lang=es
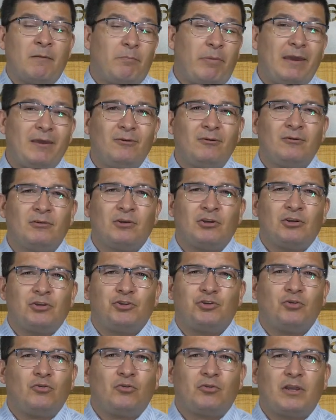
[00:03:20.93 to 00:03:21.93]
Pero
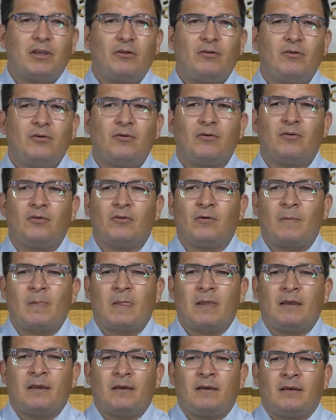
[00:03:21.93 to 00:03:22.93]
yo no
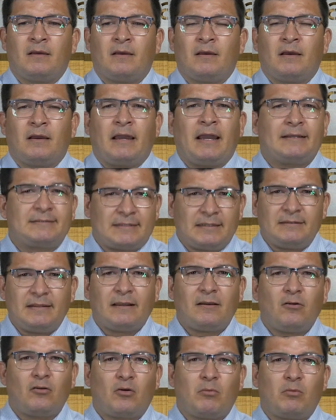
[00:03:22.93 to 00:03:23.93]
quiero
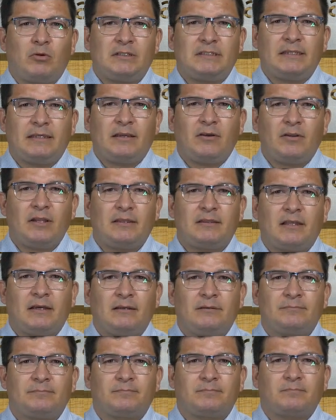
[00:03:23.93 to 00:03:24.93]
extenderlo, como les dije
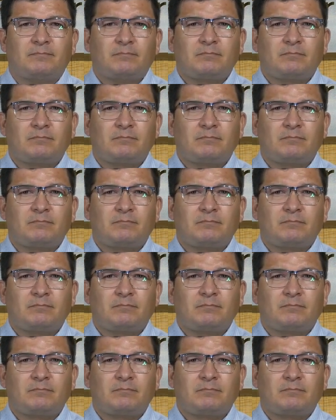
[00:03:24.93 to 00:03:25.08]
ahorita,